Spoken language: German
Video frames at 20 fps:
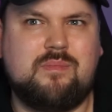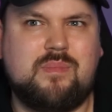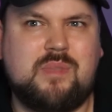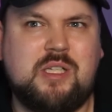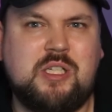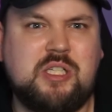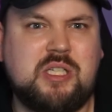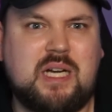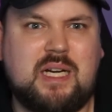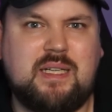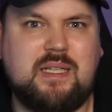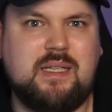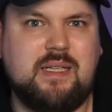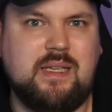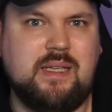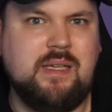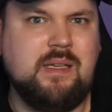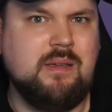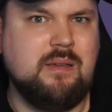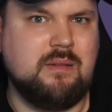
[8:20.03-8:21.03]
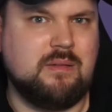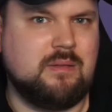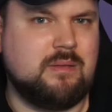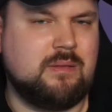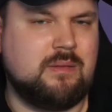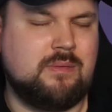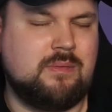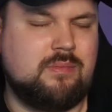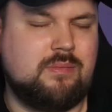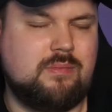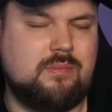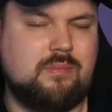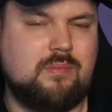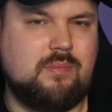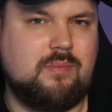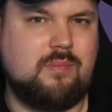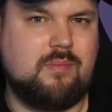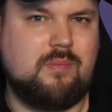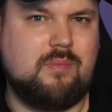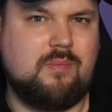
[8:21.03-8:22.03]
die Strategie äh,
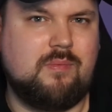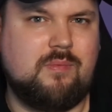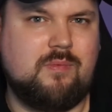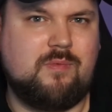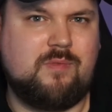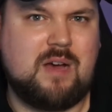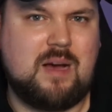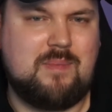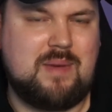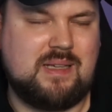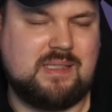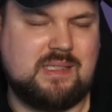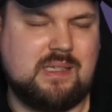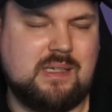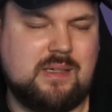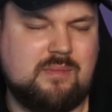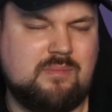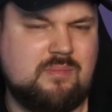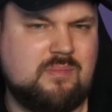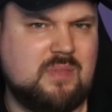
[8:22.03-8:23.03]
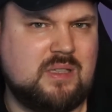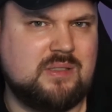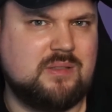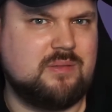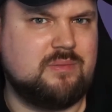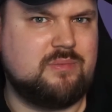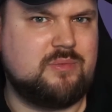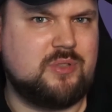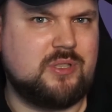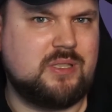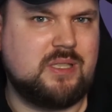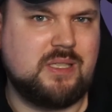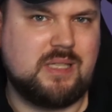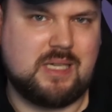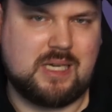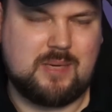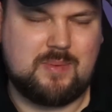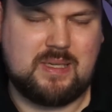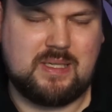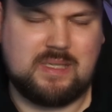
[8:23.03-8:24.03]
vermasseln. Also
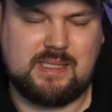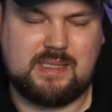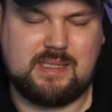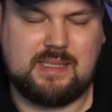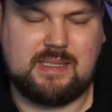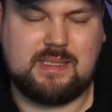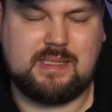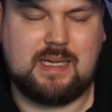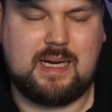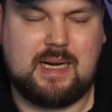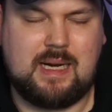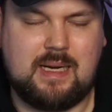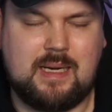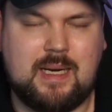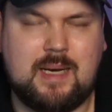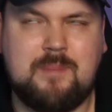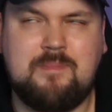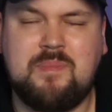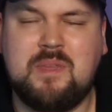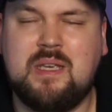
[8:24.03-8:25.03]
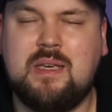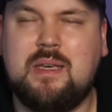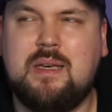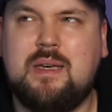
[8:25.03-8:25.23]
deutlicher kann man es jetzt nicht sagen. Ne?